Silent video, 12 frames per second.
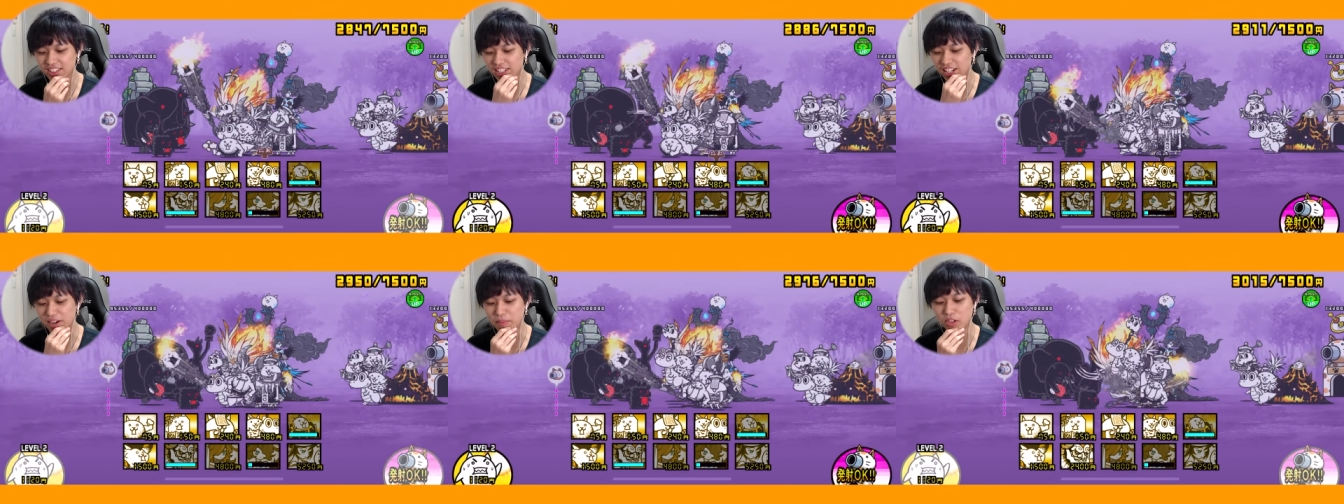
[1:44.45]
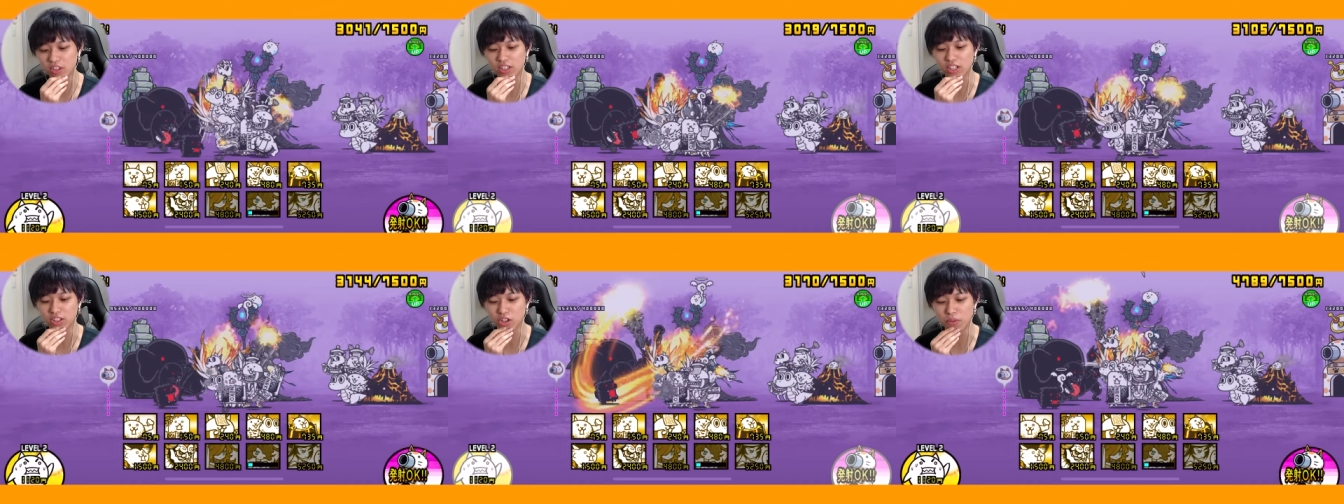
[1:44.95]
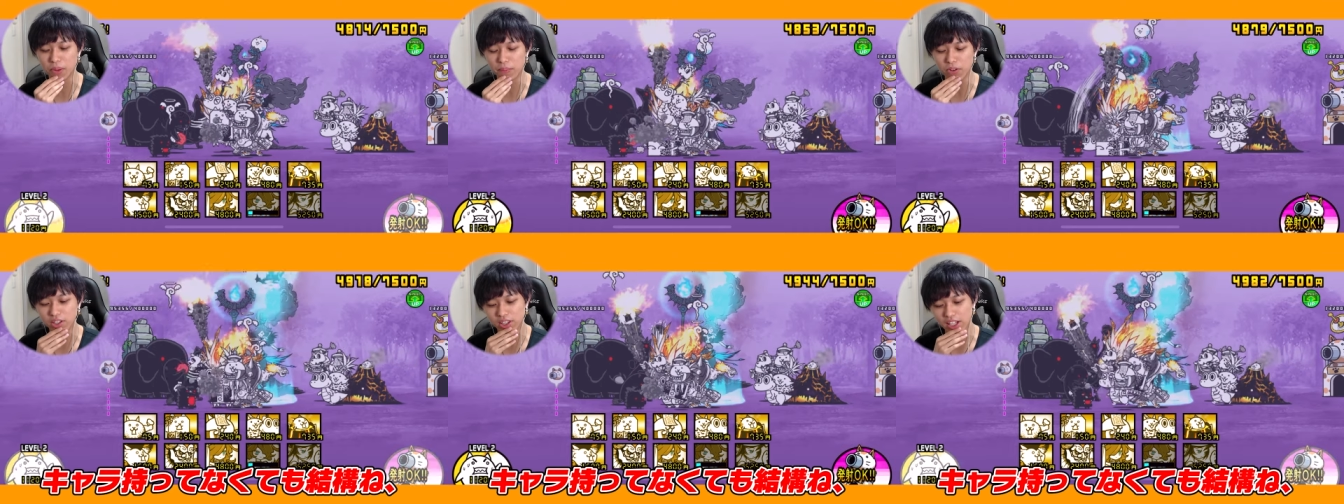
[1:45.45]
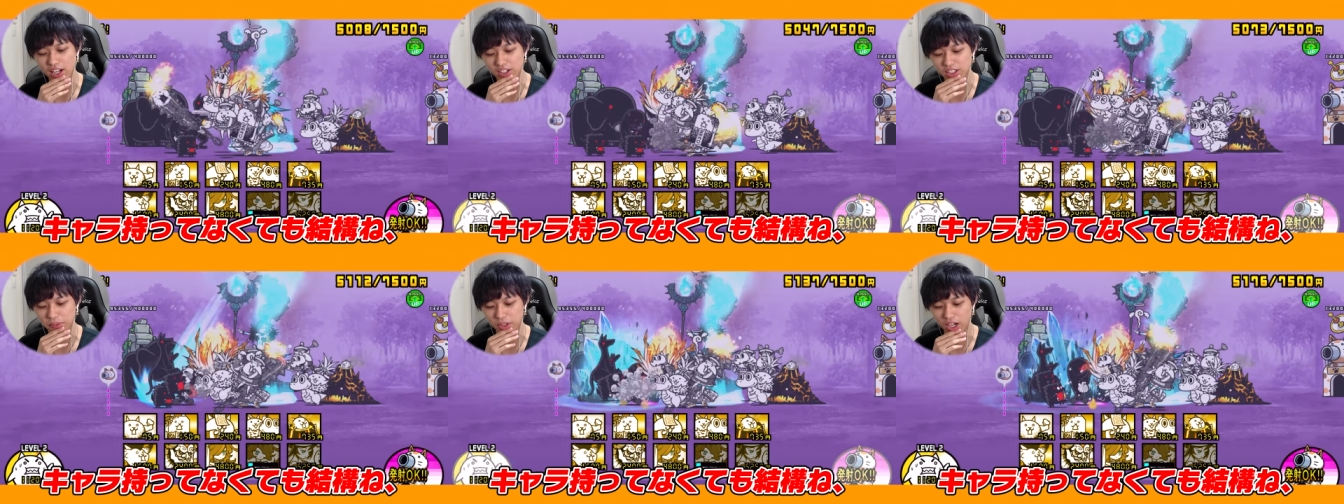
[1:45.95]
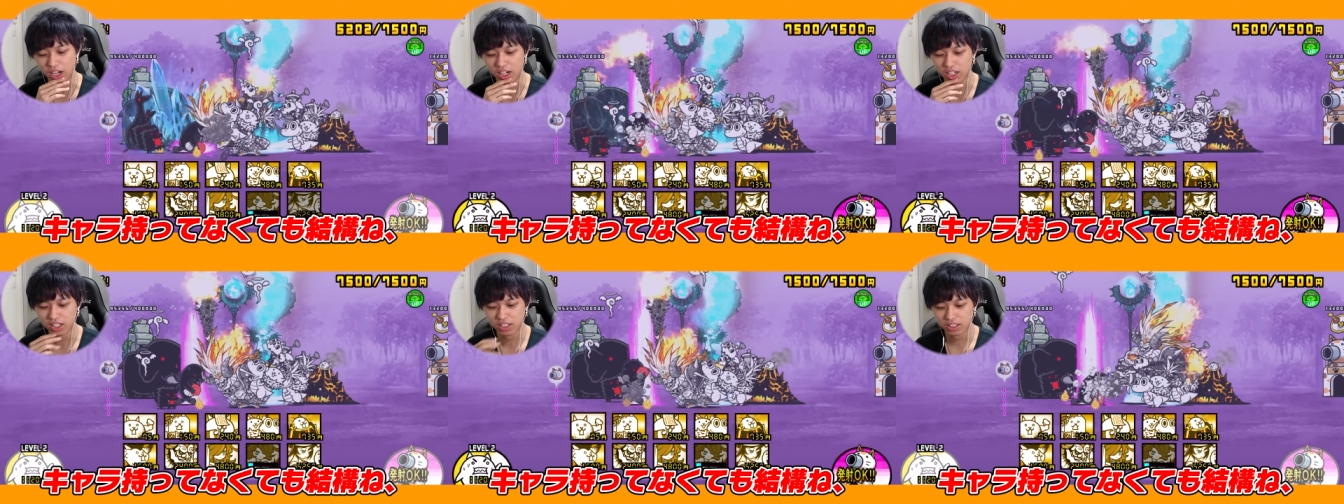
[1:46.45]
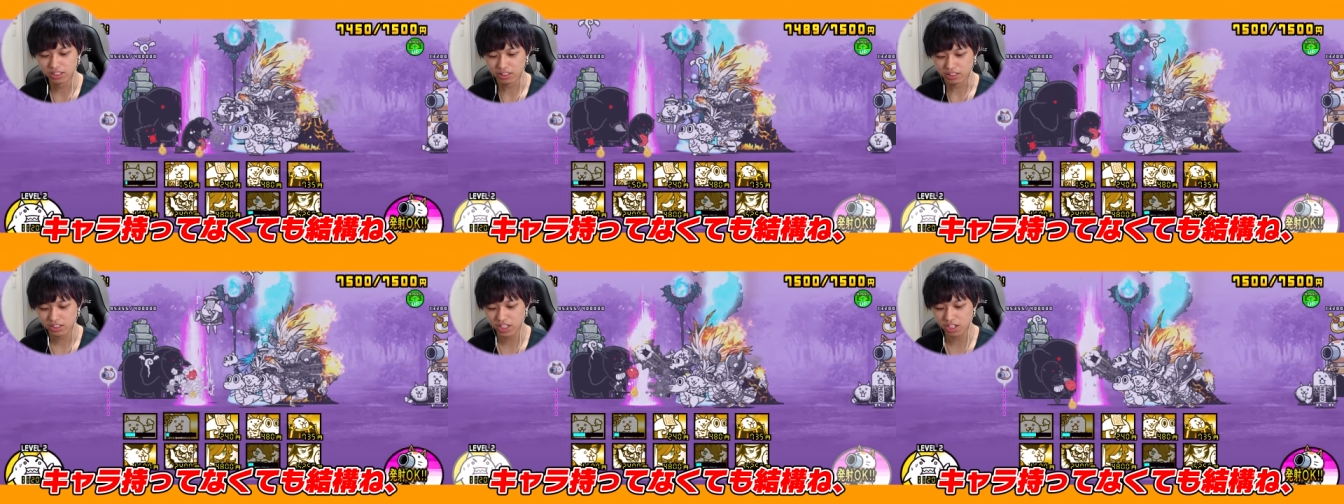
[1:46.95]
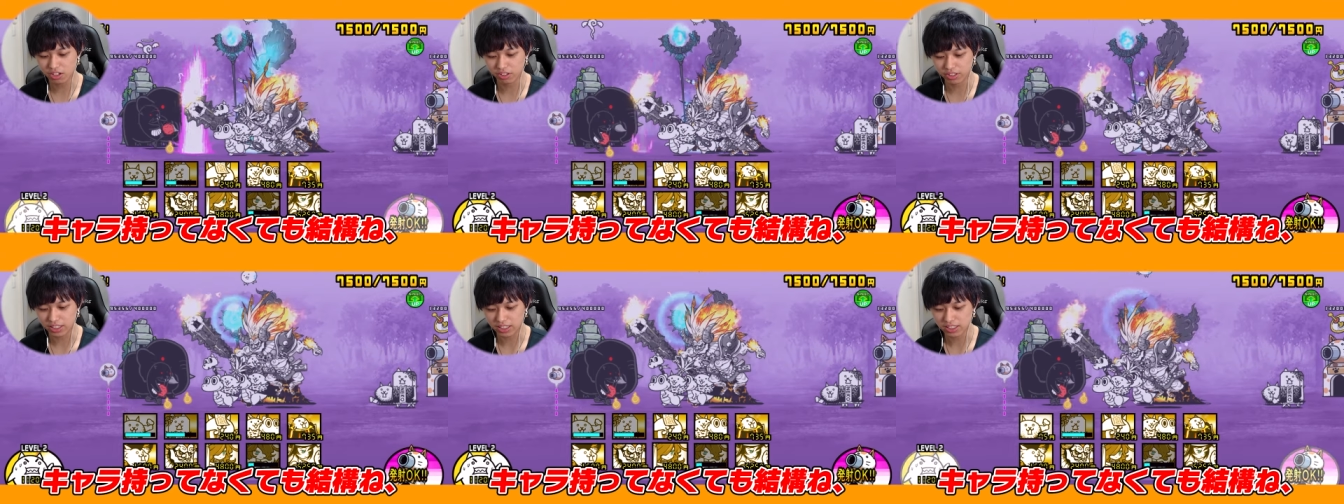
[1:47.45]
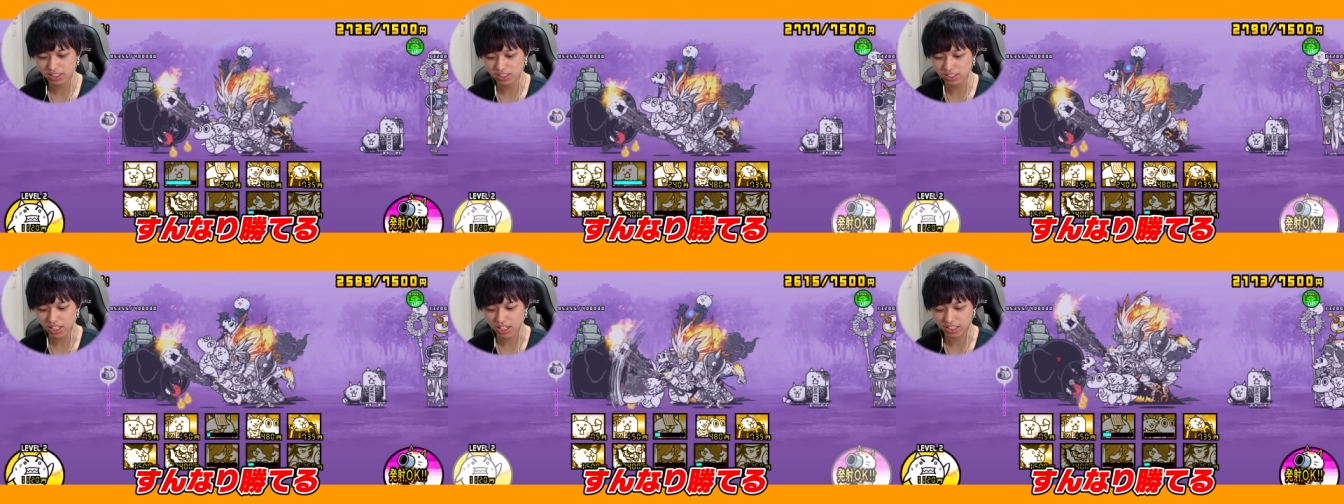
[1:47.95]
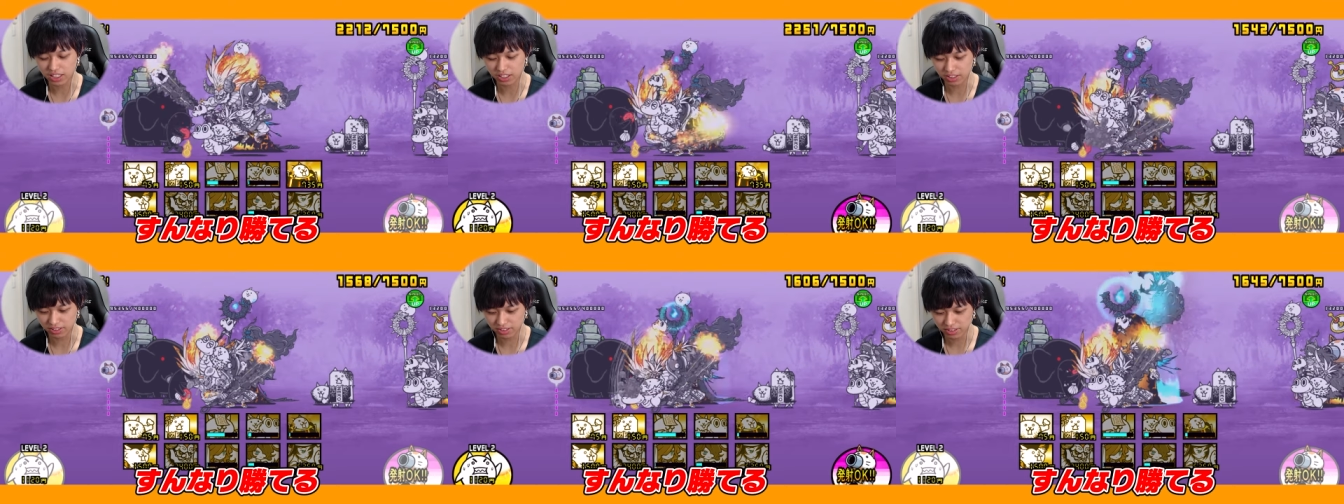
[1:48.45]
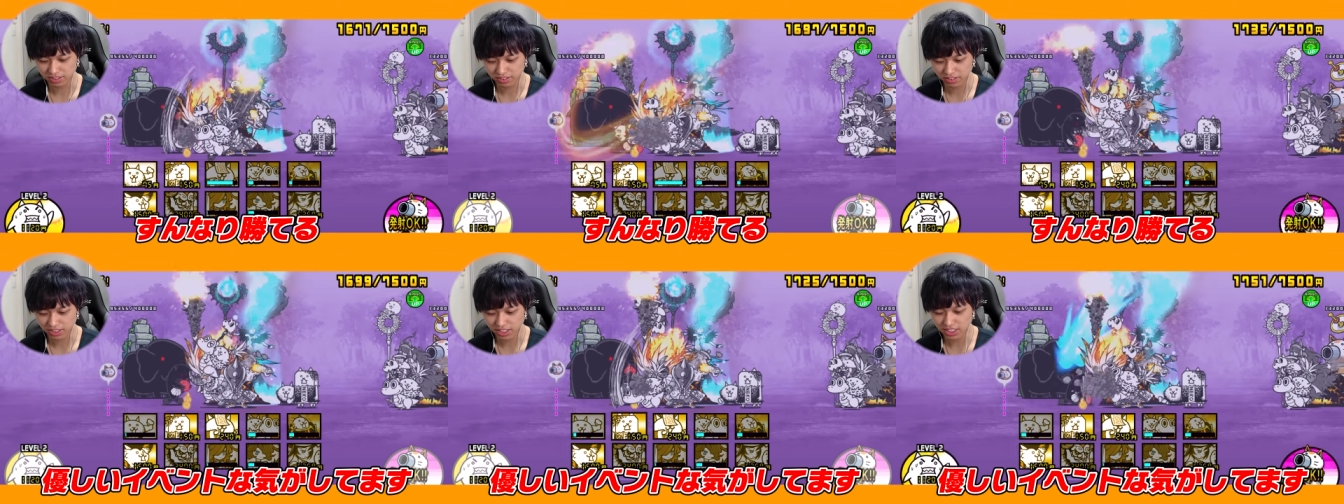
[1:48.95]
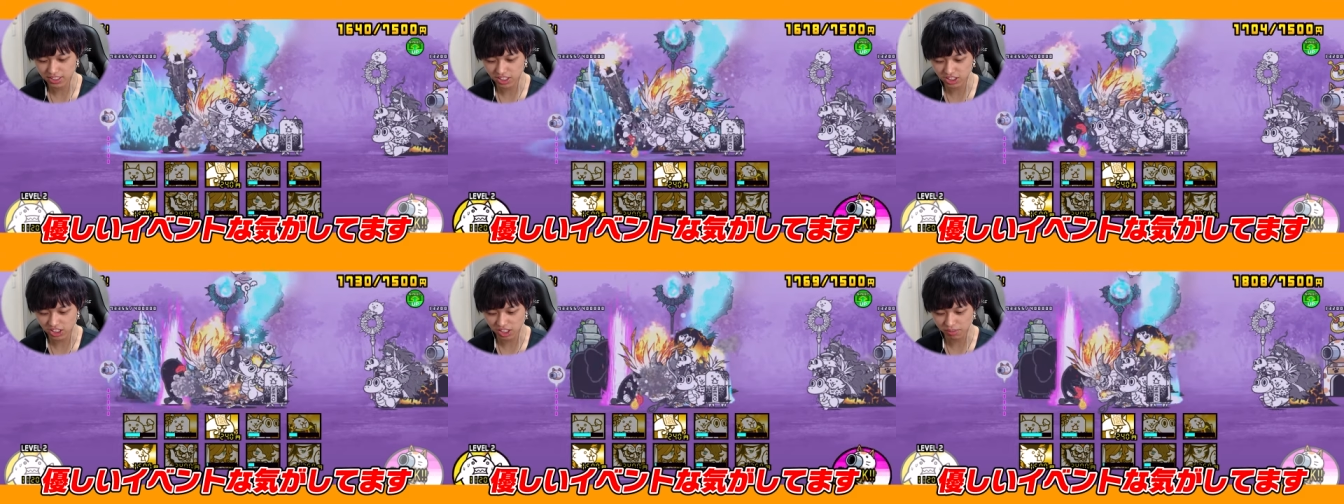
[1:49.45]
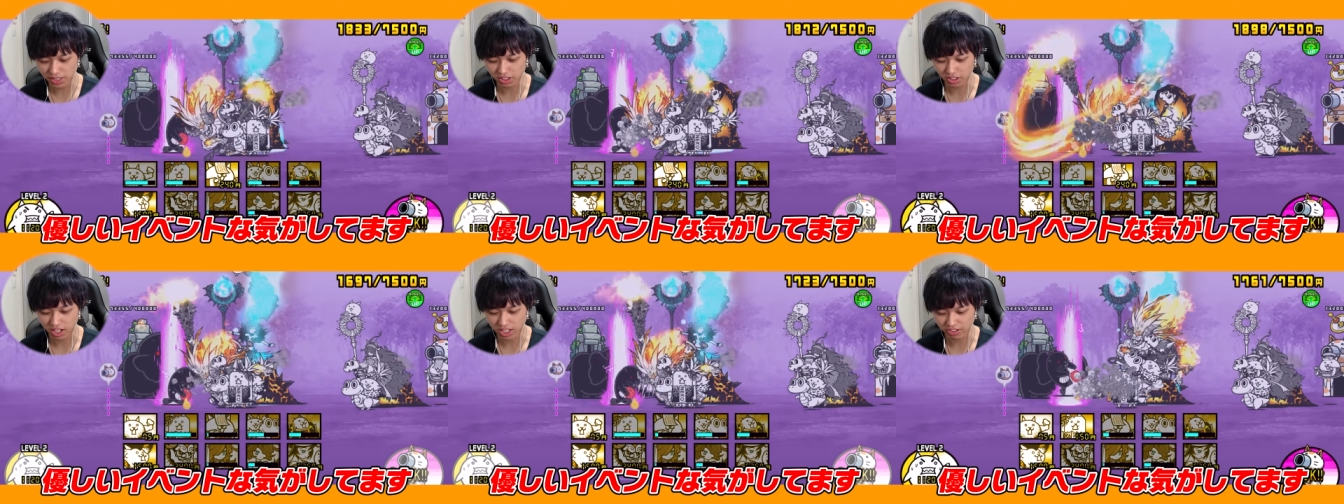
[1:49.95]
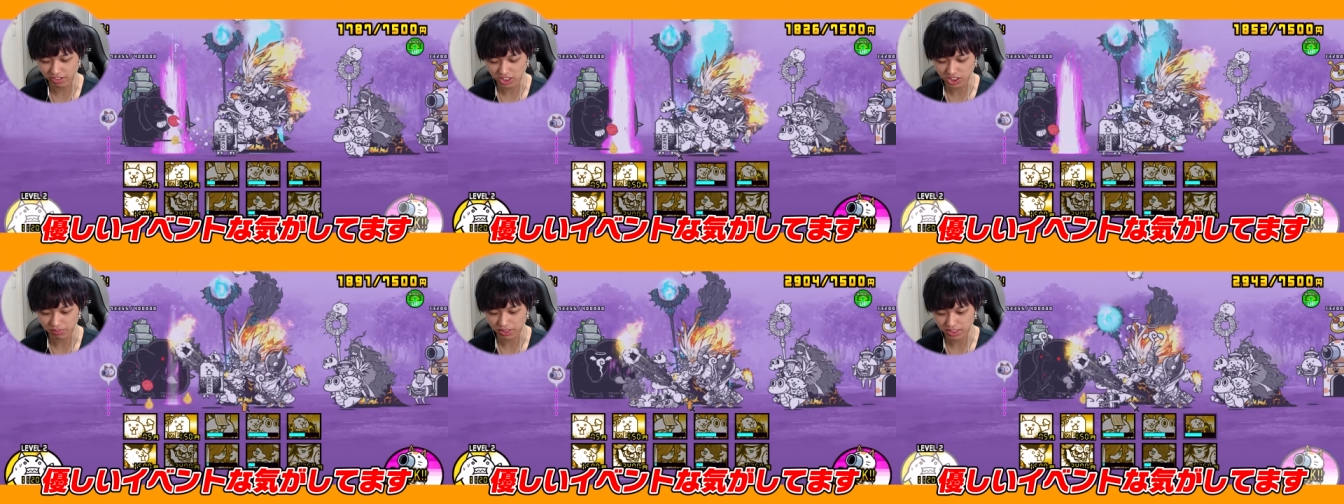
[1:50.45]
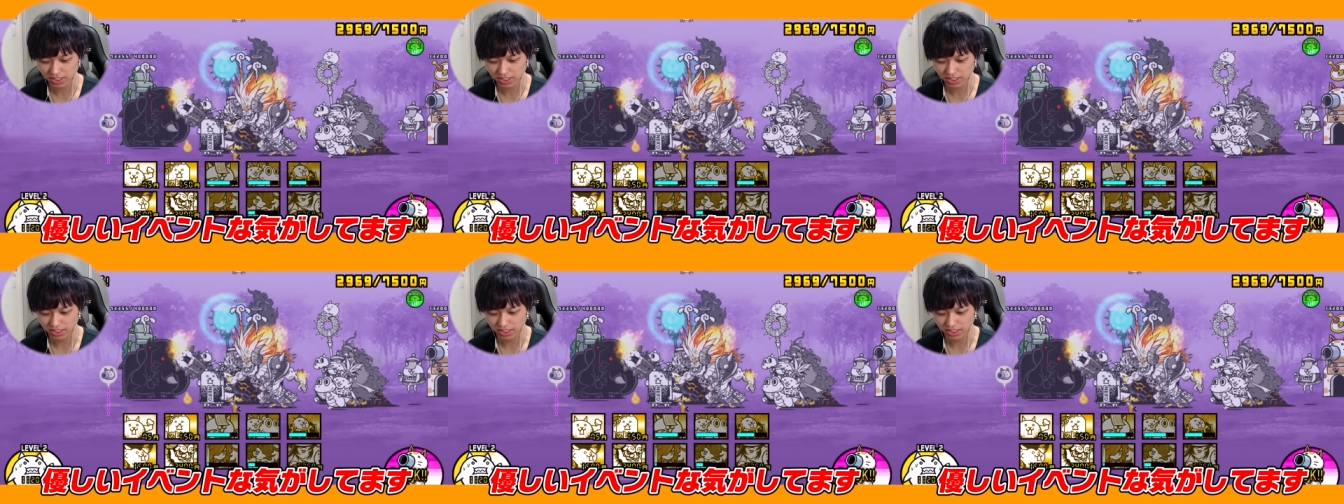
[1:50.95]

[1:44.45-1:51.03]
キャラ持ってるとまあ持ってなくてもか結構ねすんなり勝てる優しいイベントな気はしてます